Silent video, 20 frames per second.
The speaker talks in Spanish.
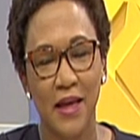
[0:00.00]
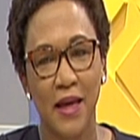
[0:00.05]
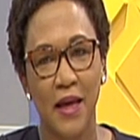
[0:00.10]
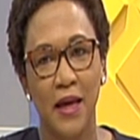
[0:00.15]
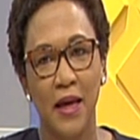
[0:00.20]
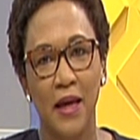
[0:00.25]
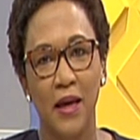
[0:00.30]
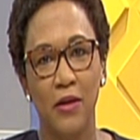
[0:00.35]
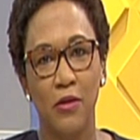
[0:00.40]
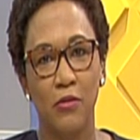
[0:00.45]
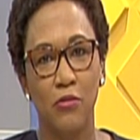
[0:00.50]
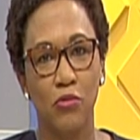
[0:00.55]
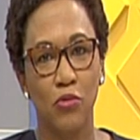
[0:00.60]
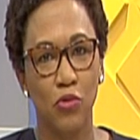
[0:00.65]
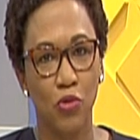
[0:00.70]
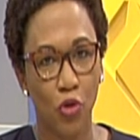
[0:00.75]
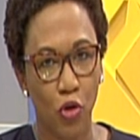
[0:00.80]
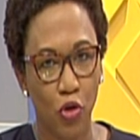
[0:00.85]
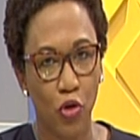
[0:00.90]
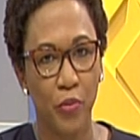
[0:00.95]
eh,
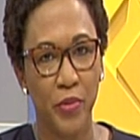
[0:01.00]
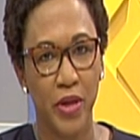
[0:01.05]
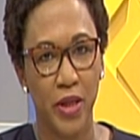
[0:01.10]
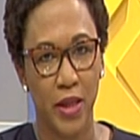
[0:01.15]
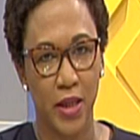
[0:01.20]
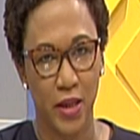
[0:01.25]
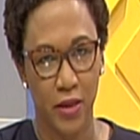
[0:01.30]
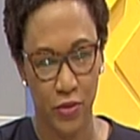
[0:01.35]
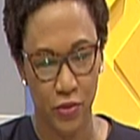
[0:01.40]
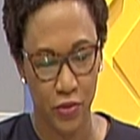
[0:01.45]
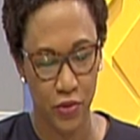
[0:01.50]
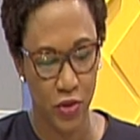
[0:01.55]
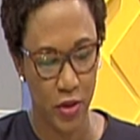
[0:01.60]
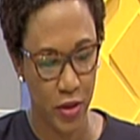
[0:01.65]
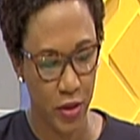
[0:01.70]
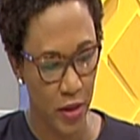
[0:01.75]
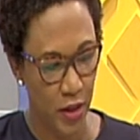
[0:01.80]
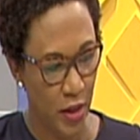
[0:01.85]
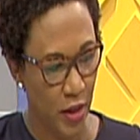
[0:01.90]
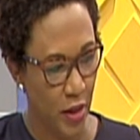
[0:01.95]
no dominicanos,
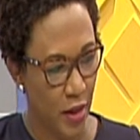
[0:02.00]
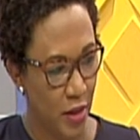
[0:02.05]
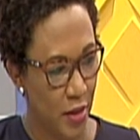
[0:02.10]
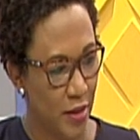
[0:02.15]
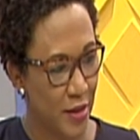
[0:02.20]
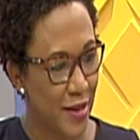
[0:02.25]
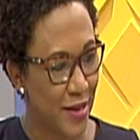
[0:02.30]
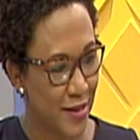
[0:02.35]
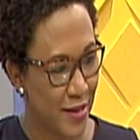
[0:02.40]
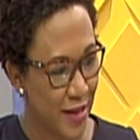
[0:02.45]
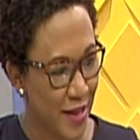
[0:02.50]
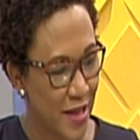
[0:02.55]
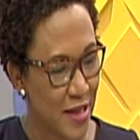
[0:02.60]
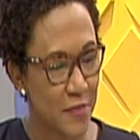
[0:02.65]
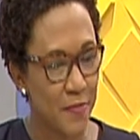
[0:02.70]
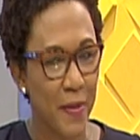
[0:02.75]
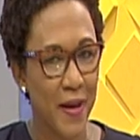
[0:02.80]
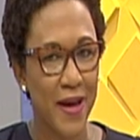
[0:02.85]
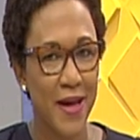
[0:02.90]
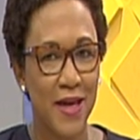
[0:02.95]
¿eh? De
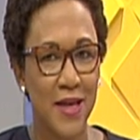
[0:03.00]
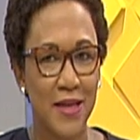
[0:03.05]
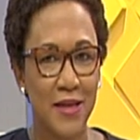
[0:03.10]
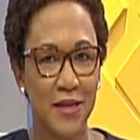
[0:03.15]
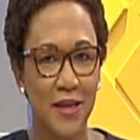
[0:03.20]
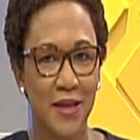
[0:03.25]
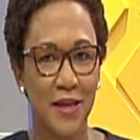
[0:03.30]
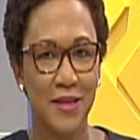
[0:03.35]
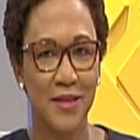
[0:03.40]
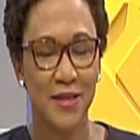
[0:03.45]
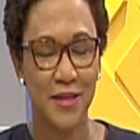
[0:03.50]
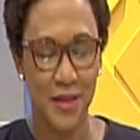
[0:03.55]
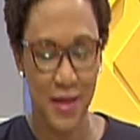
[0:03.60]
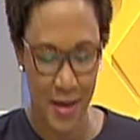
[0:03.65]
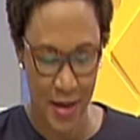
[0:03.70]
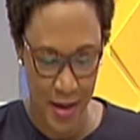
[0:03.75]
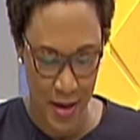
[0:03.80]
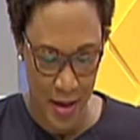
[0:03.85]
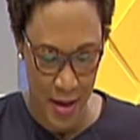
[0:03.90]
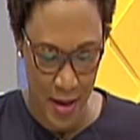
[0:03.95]
tres países,
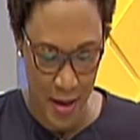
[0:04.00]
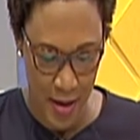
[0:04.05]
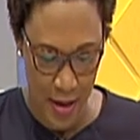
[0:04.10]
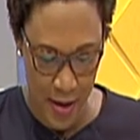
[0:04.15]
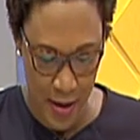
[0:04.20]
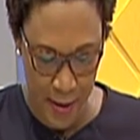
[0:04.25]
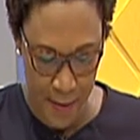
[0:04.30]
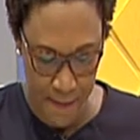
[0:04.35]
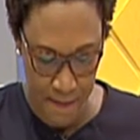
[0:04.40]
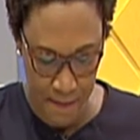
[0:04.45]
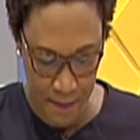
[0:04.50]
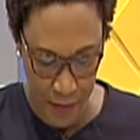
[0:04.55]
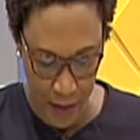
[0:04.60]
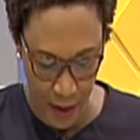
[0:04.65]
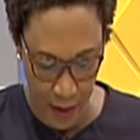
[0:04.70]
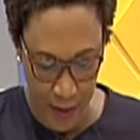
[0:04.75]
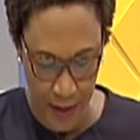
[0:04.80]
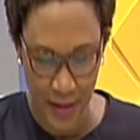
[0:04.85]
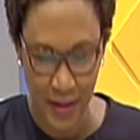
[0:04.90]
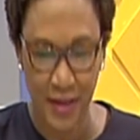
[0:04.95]
eh,
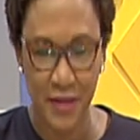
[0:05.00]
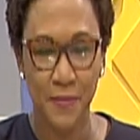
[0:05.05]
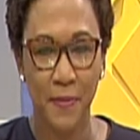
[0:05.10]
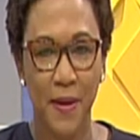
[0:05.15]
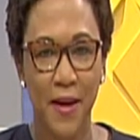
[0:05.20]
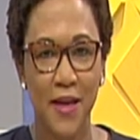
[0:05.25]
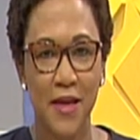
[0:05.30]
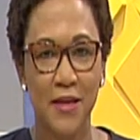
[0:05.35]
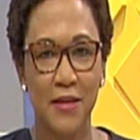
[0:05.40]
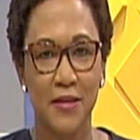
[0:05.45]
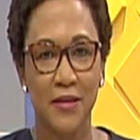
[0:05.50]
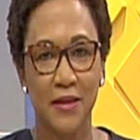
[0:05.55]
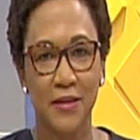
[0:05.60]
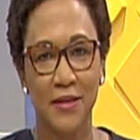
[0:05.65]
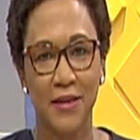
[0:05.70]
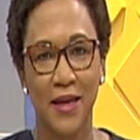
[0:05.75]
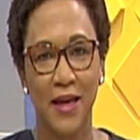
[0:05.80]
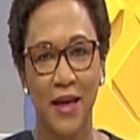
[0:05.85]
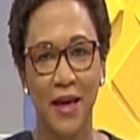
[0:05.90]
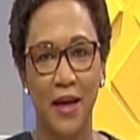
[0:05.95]
de tres
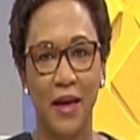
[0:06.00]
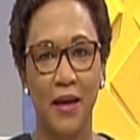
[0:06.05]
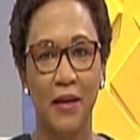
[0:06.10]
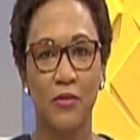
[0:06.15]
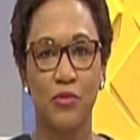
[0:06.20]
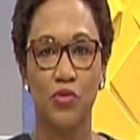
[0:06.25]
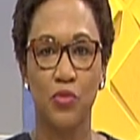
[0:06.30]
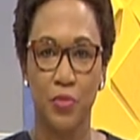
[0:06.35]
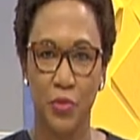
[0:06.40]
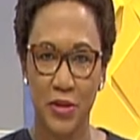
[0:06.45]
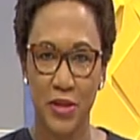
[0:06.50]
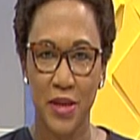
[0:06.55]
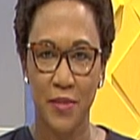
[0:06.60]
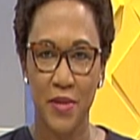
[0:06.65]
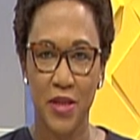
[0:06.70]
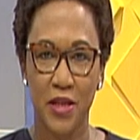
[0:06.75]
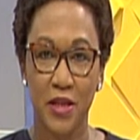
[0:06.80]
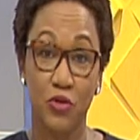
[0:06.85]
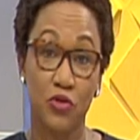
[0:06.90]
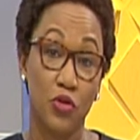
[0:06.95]
países que
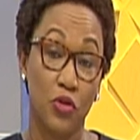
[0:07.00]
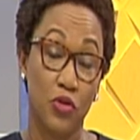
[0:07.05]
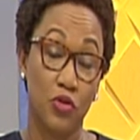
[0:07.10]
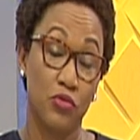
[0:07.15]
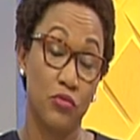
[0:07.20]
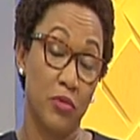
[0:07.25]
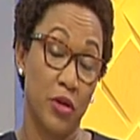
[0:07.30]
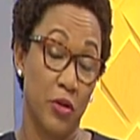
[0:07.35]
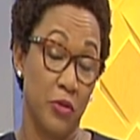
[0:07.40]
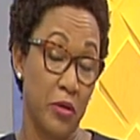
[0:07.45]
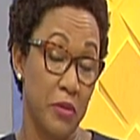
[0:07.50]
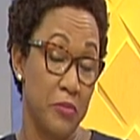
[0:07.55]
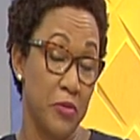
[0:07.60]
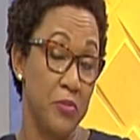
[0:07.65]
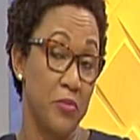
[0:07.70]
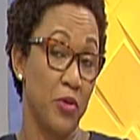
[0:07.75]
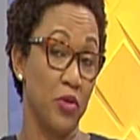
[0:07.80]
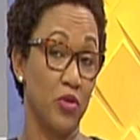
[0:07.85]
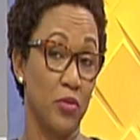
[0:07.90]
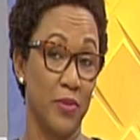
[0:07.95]
supuestamente son, creo que es
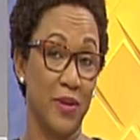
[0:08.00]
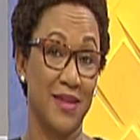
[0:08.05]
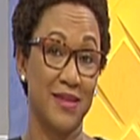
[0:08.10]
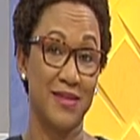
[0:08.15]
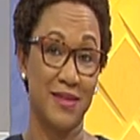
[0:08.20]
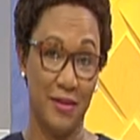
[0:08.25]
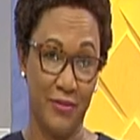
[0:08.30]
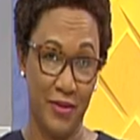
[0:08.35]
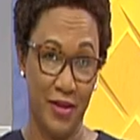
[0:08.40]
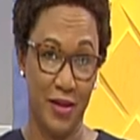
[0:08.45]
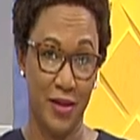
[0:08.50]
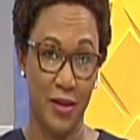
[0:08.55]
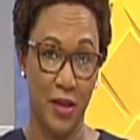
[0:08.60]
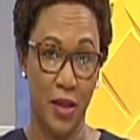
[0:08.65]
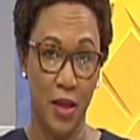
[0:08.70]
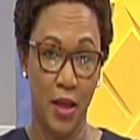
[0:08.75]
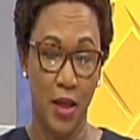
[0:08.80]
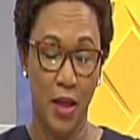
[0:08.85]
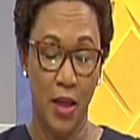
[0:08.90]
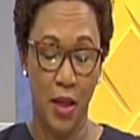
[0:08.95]
muy pronto para saber,
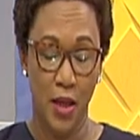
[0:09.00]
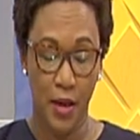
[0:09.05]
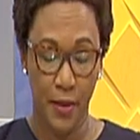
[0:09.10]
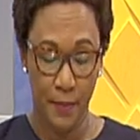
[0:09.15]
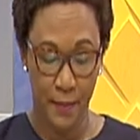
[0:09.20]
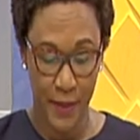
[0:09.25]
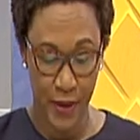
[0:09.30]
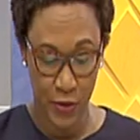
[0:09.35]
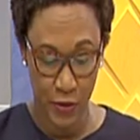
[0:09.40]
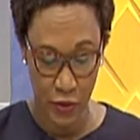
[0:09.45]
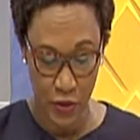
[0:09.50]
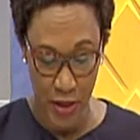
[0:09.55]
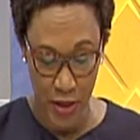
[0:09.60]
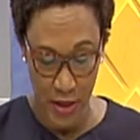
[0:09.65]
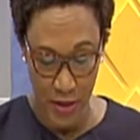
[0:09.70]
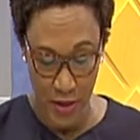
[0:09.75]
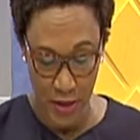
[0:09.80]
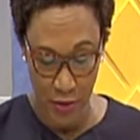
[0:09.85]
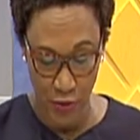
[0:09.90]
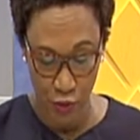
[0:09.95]
pero
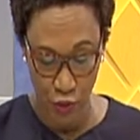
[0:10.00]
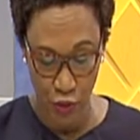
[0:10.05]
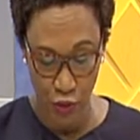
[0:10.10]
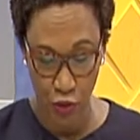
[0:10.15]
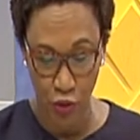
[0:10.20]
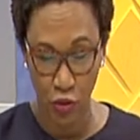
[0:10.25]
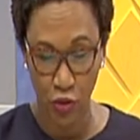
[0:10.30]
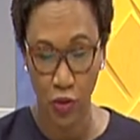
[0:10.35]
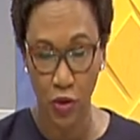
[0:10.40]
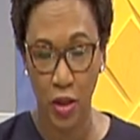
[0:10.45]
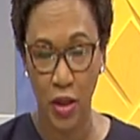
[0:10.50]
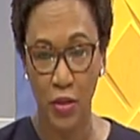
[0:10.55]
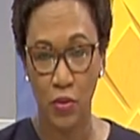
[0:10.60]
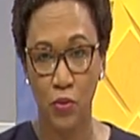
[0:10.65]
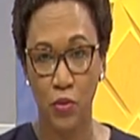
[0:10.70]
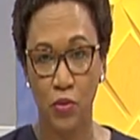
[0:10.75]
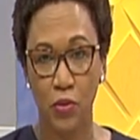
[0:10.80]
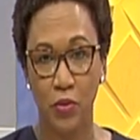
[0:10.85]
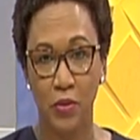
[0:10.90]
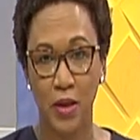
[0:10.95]
sí que se escuchó
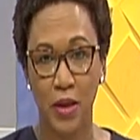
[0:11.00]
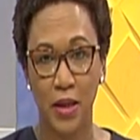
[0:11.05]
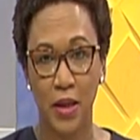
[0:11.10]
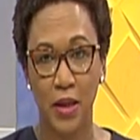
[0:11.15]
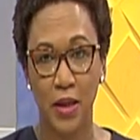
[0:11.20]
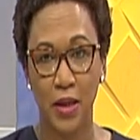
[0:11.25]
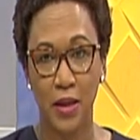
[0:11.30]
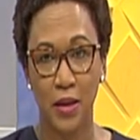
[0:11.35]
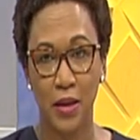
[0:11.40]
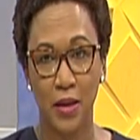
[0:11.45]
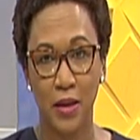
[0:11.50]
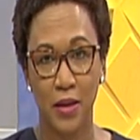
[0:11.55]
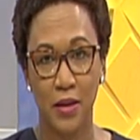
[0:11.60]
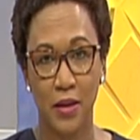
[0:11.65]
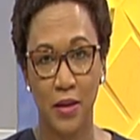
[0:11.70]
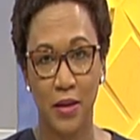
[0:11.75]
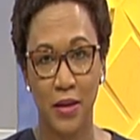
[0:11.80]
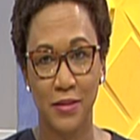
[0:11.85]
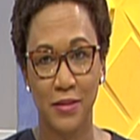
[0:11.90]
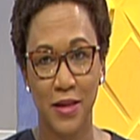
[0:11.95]
alguno hablar
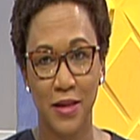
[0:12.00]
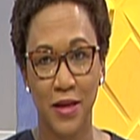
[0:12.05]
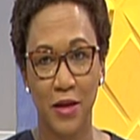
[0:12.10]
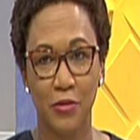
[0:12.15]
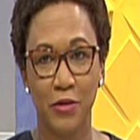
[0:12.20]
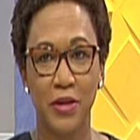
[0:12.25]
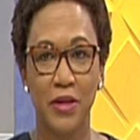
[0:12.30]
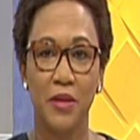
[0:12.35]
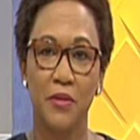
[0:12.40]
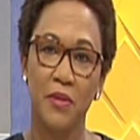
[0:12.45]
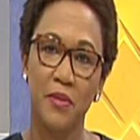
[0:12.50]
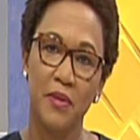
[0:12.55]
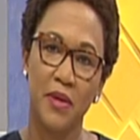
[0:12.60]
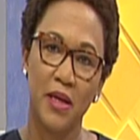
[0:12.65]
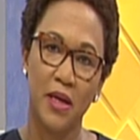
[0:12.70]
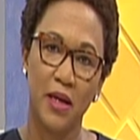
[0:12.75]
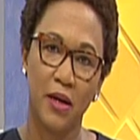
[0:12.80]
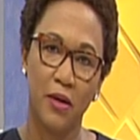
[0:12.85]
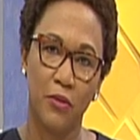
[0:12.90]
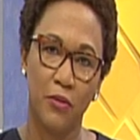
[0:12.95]
en, castellano. Haití
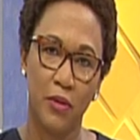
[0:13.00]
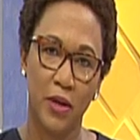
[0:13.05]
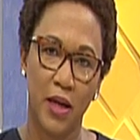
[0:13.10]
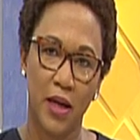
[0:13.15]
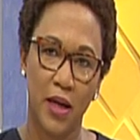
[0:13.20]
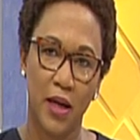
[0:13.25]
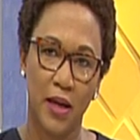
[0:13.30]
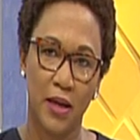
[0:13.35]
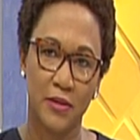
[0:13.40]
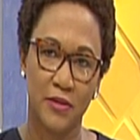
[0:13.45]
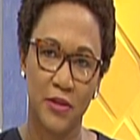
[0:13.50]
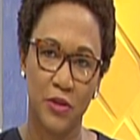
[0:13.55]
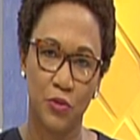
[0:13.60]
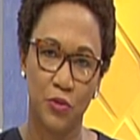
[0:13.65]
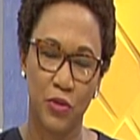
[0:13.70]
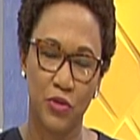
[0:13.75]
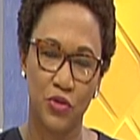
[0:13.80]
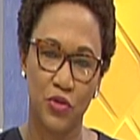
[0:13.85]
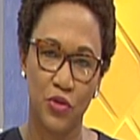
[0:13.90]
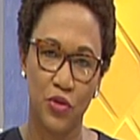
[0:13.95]
vivía una
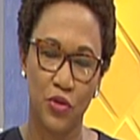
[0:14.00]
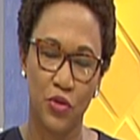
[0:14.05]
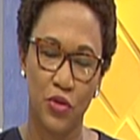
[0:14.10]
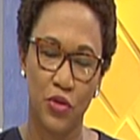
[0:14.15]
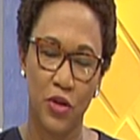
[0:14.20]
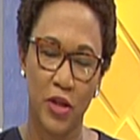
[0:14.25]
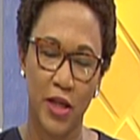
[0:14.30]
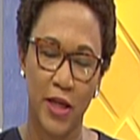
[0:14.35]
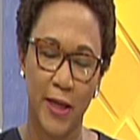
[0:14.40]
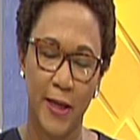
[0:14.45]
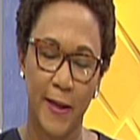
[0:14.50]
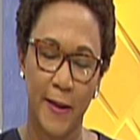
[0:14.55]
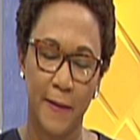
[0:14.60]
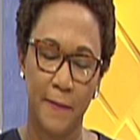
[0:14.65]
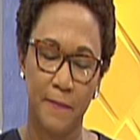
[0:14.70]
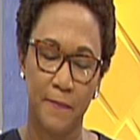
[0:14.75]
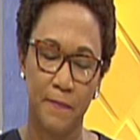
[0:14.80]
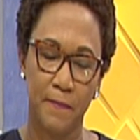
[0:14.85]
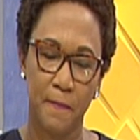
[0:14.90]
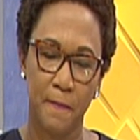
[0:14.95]
situación de,